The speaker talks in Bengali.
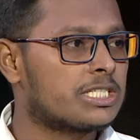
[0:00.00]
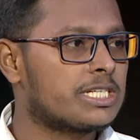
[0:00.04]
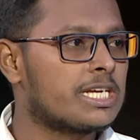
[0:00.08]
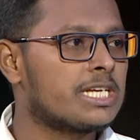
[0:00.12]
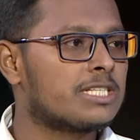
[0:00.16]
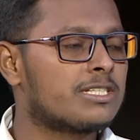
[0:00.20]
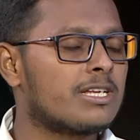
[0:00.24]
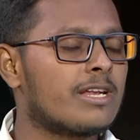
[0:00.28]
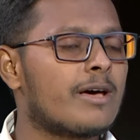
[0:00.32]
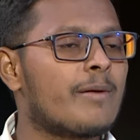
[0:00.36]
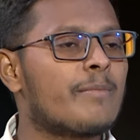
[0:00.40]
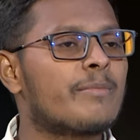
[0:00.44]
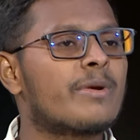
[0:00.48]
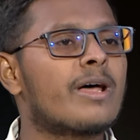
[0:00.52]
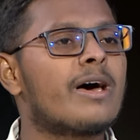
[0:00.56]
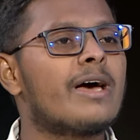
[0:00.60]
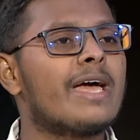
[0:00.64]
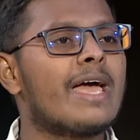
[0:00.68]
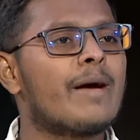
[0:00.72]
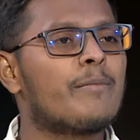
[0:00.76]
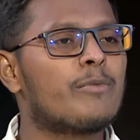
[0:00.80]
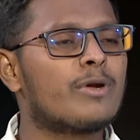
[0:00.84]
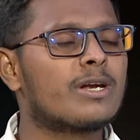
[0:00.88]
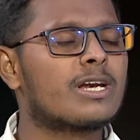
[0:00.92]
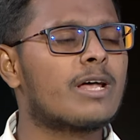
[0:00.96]
চেয়েছিলাম আমরা
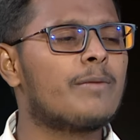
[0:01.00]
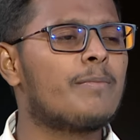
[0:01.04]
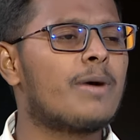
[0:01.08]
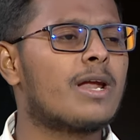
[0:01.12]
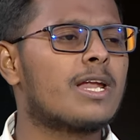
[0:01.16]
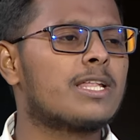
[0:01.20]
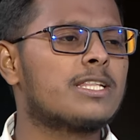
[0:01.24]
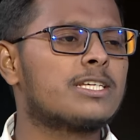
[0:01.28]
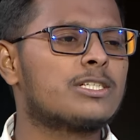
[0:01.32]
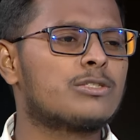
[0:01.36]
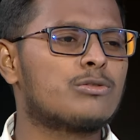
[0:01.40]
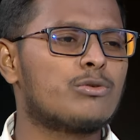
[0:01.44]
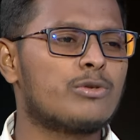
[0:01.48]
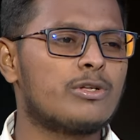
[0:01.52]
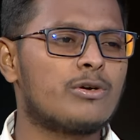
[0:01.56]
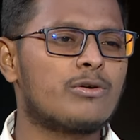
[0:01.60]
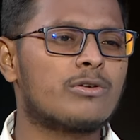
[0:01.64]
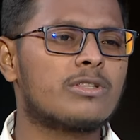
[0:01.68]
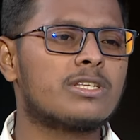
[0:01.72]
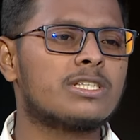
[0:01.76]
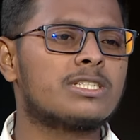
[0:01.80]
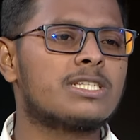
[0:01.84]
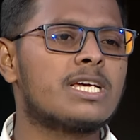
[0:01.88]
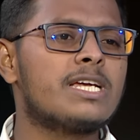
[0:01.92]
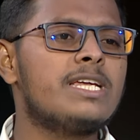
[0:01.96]
এমন একটা বাংলাদেশ তৈরি
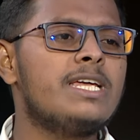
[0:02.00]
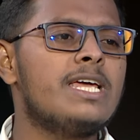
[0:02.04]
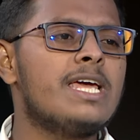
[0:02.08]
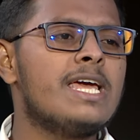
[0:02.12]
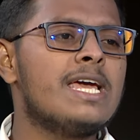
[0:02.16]
করতে চাই